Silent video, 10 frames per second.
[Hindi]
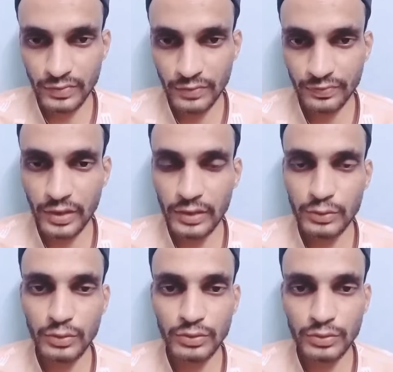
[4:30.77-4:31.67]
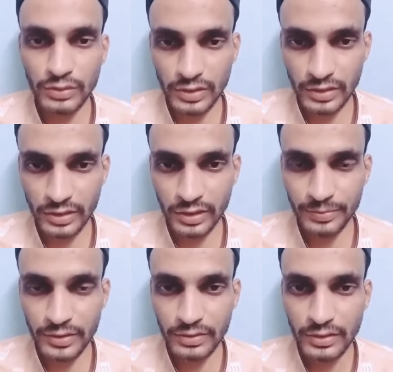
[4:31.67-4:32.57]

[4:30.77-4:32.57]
के फालतू कुत्तों के कहने पर